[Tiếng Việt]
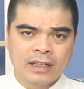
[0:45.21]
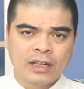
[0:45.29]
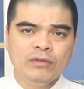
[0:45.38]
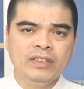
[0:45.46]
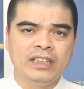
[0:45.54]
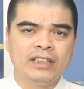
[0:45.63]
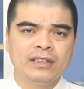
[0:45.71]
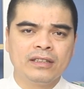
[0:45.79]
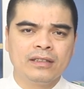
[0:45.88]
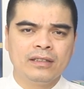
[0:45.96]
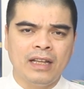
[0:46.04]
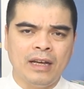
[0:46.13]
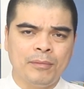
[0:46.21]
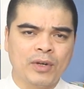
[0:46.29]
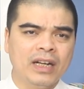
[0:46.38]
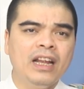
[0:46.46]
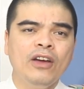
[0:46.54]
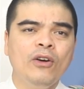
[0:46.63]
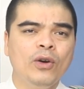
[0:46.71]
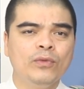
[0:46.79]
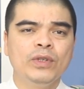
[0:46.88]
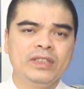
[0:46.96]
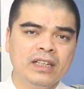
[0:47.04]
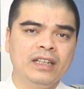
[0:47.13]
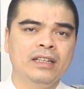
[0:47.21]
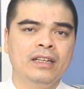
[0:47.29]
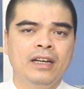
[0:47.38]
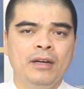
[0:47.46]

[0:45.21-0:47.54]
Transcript: Không chỉ là một cái lễ hội vui chơi